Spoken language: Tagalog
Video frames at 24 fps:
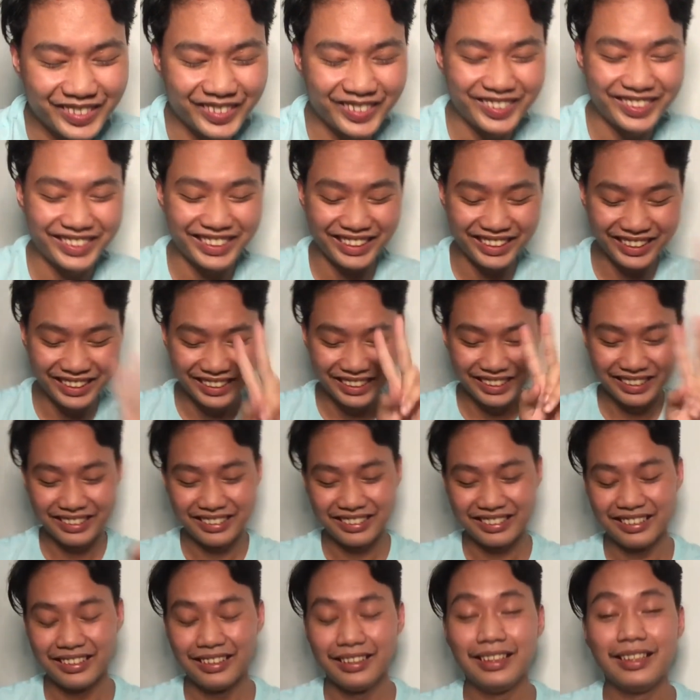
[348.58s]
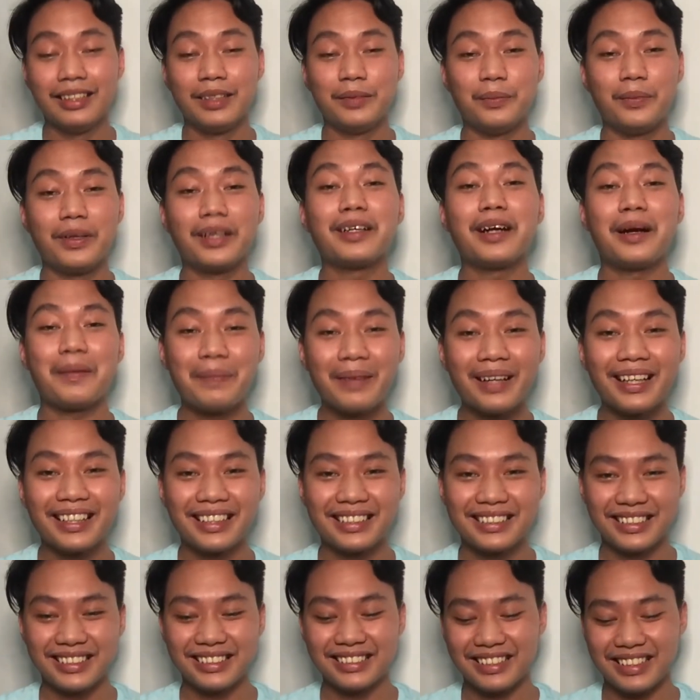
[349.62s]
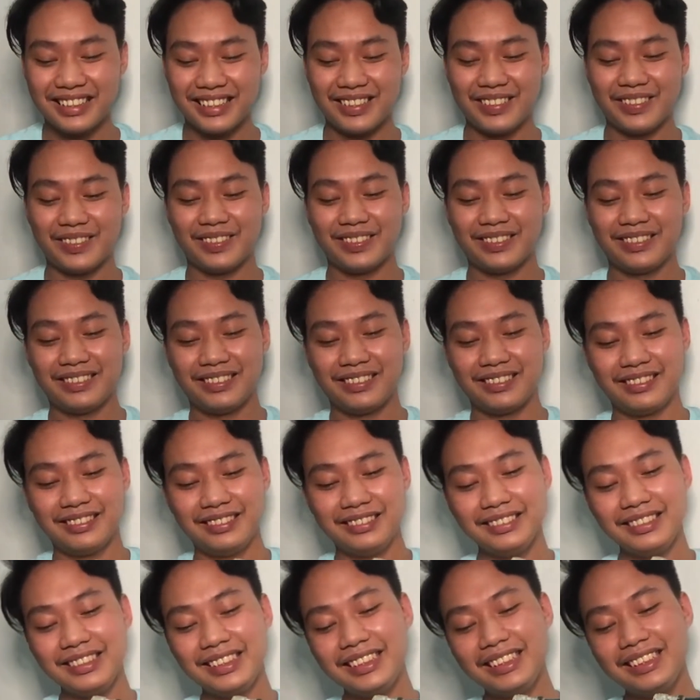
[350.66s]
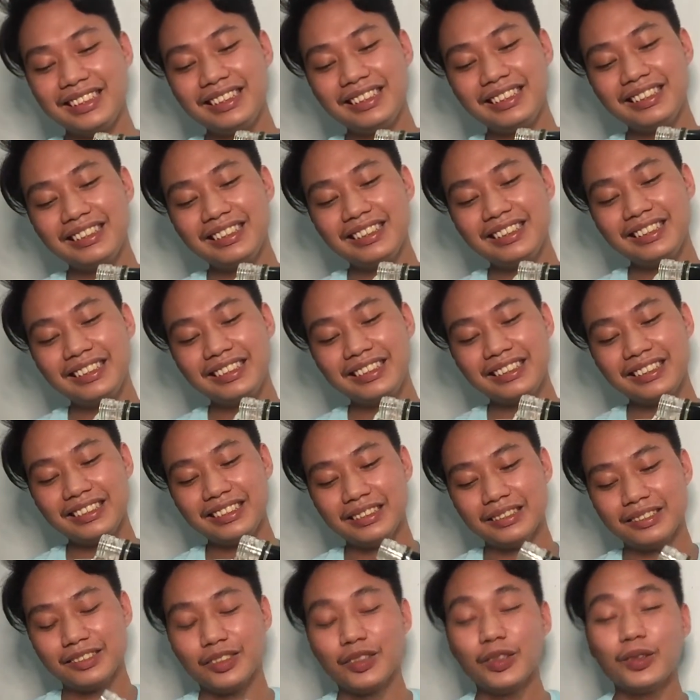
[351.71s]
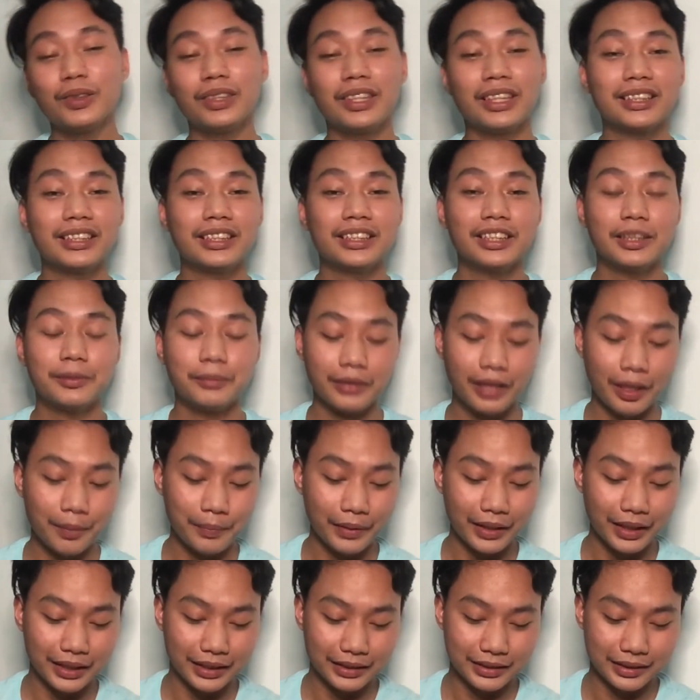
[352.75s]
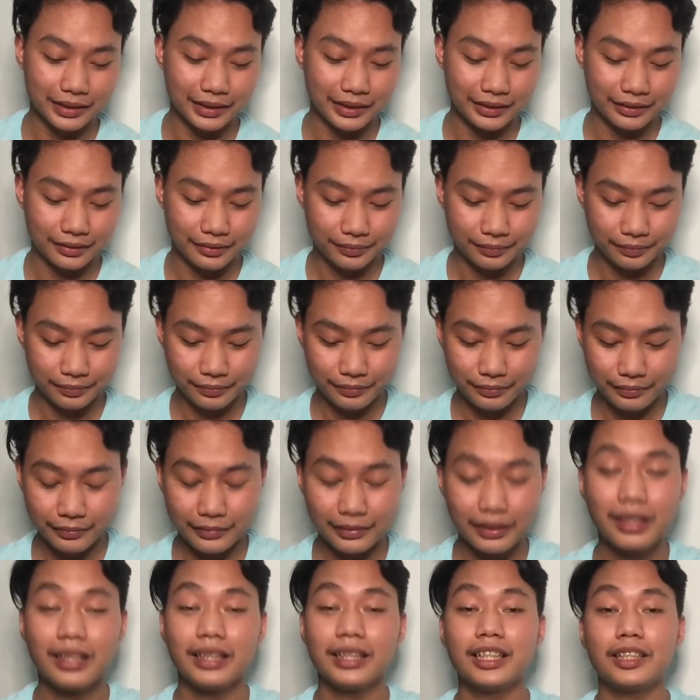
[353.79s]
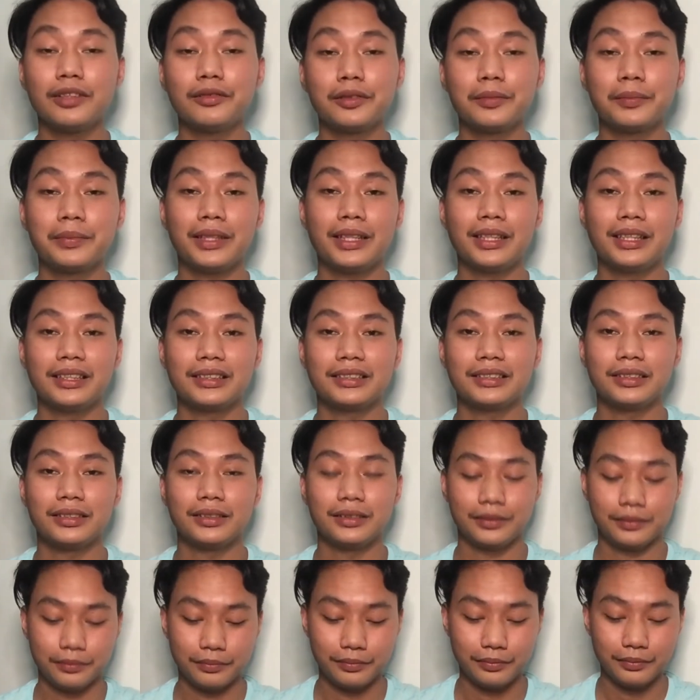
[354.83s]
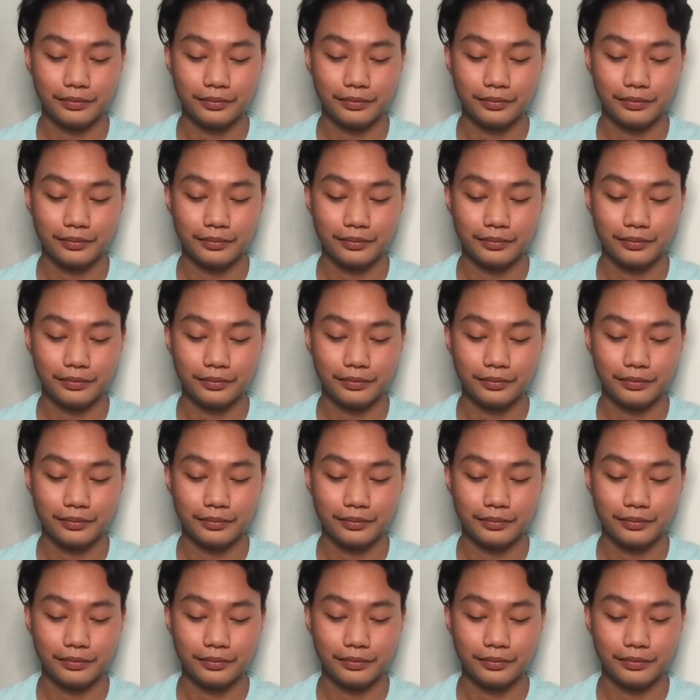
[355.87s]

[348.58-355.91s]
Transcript: Sorry. Magkapakalasing tayo. Ding! Joke lang, hindi tayo magkapakalasing. Ayaw akong magpakalasing.